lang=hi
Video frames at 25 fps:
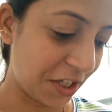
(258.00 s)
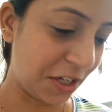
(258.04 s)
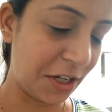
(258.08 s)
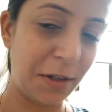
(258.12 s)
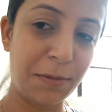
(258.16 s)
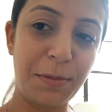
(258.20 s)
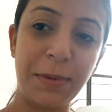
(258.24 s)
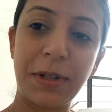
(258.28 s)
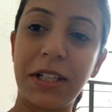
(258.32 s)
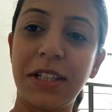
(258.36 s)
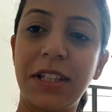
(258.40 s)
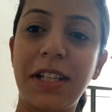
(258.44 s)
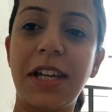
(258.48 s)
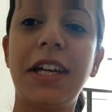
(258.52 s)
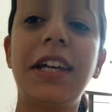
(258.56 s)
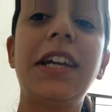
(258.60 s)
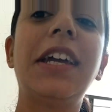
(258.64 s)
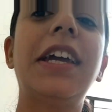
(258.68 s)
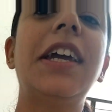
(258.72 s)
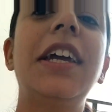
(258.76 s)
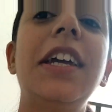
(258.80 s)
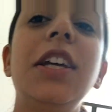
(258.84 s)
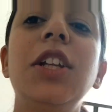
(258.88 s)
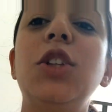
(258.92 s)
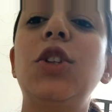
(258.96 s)
जाना पड़ता
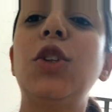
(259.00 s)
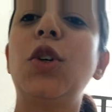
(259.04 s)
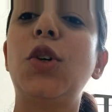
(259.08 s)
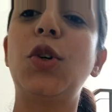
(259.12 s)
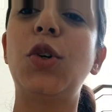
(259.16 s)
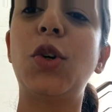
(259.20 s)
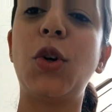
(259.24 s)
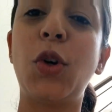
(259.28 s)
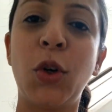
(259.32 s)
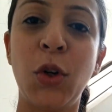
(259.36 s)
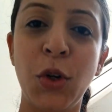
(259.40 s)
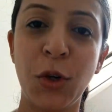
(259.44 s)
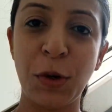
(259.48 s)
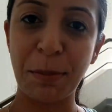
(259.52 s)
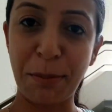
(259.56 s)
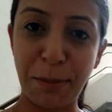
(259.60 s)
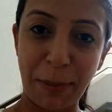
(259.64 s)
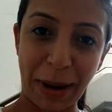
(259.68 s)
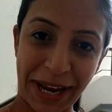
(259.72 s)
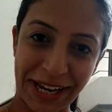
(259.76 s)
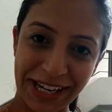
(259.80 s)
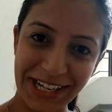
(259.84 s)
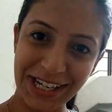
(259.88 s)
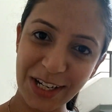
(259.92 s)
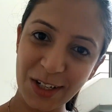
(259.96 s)
है तो
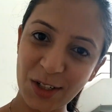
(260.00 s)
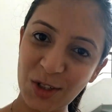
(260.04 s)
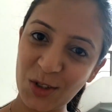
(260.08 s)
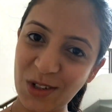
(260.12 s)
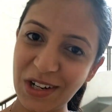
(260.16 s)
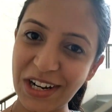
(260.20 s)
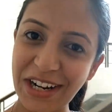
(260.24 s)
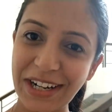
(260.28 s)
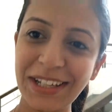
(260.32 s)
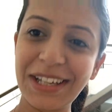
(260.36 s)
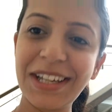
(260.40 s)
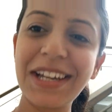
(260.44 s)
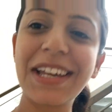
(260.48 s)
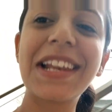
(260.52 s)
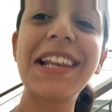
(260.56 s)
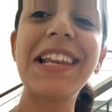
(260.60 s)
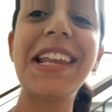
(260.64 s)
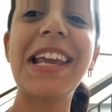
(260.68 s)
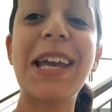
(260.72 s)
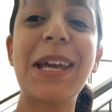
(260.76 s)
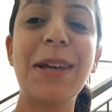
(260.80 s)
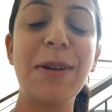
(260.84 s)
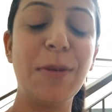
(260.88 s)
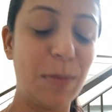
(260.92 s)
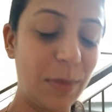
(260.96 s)
माइक का जुगाड़ कर
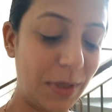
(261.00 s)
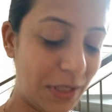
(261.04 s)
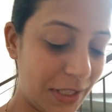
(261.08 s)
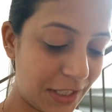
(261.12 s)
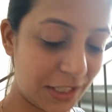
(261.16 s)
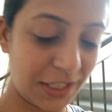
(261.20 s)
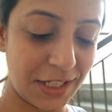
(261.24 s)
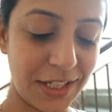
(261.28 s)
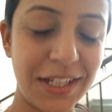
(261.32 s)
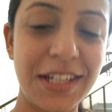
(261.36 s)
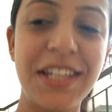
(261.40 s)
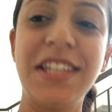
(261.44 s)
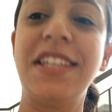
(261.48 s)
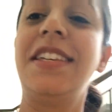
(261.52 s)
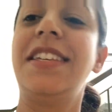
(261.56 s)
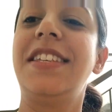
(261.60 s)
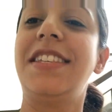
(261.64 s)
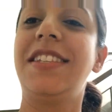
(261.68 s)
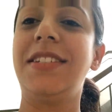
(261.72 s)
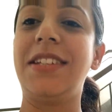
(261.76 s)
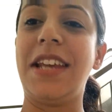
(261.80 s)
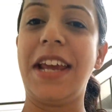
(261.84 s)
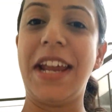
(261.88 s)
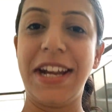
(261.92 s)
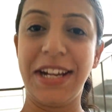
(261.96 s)
लिया है मैंने
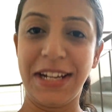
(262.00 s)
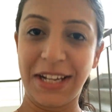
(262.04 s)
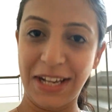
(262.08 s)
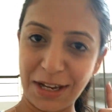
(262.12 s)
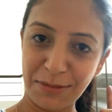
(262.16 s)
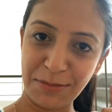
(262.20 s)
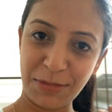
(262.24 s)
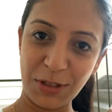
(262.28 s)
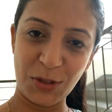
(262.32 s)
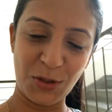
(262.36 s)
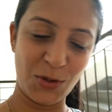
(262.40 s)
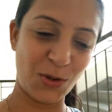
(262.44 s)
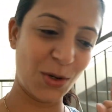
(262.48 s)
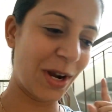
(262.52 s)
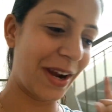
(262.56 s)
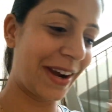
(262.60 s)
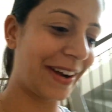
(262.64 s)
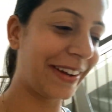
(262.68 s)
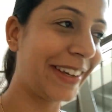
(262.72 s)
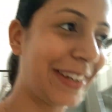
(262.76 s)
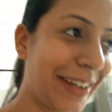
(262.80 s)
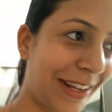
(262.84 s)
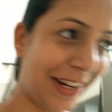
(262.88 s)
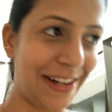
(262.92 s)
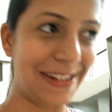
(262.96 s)
स्टैंड का भी
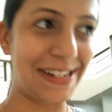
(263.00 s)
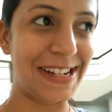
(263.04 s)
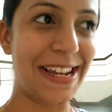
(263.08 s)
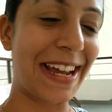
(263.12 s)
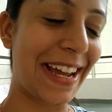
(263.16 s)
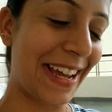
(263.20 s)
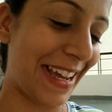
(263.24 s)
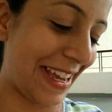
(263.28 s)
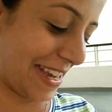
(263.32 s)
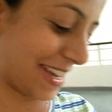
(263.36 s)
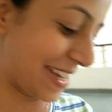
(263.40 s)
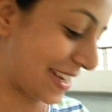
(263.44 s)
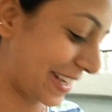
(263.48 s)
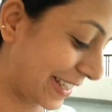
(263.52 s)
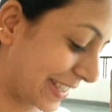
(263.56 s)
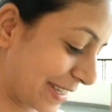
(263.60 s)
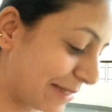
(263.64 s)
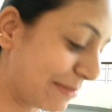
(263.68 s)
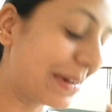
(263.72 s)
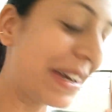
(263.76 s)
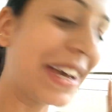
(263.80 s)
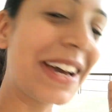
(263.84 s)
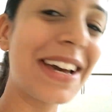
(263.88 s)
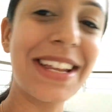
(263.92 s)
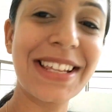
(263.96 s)
जुगाड़ कर लिया है
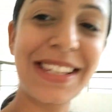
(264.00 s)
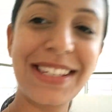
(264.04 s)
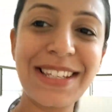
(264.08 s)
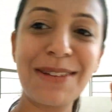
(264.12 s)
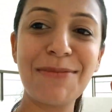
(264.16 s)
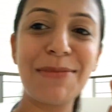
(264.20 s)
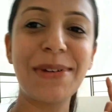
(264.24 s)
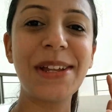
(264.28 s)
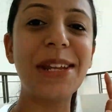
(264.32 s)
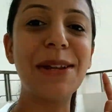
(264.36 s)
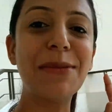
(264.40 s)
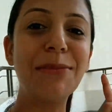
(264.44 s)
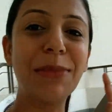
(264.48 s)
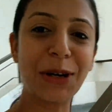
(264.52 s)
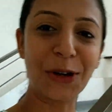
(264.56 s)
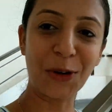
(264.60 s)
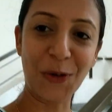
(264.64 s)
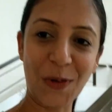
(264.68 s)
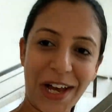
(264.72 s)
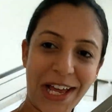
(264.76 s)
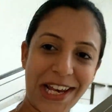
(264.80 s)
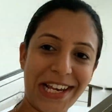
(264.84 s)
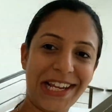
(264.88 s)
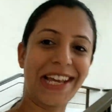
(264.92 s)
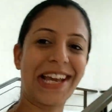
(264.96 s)
सब घर से मैंने
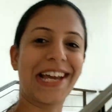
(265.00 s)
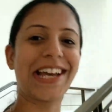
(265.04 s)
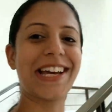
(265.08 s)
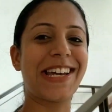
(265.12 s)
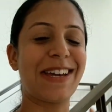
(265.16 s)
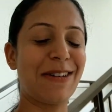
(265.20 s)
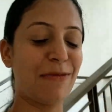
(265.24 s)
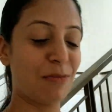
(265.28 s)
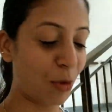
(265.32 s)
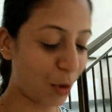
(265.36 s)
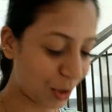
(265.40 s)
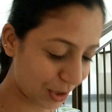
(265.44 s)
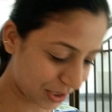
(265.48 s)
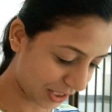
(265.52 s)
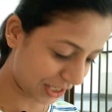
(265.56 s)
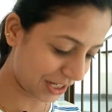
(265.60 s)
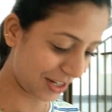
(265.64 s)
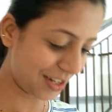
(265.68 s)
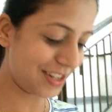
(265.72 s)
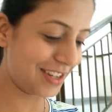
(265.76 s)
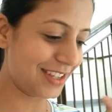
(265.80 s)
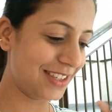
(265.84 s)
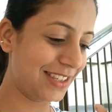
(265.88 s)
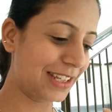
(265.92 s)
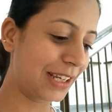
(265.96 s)
मंगवा लिया है बहुत
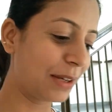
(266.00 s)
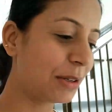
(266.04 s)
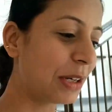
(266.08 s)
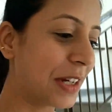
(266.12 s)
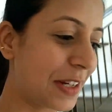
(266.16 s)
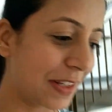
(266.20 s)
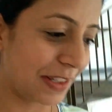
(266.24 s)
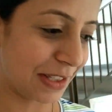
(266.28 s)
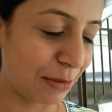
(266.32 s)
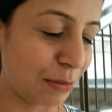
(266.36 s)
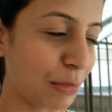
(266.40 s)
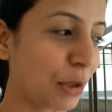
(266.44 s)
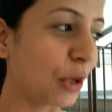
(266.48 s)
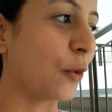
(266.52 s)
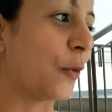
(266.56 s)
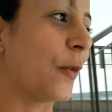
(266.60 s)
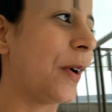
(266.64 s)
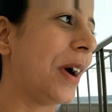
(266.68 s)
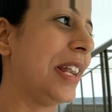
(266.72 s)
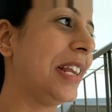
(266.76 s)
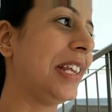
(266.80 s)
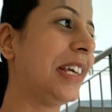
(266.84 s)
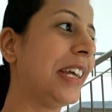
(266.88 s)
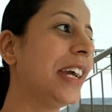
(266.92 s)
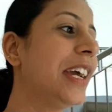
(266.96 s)
सारी चीज़ें घर से
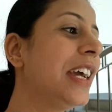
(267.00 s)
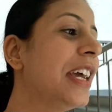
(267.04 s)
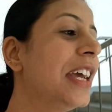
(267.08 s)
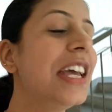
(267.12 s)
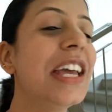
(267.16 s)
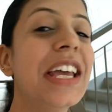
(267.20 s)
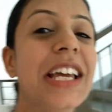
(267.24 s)
मंगवा ली है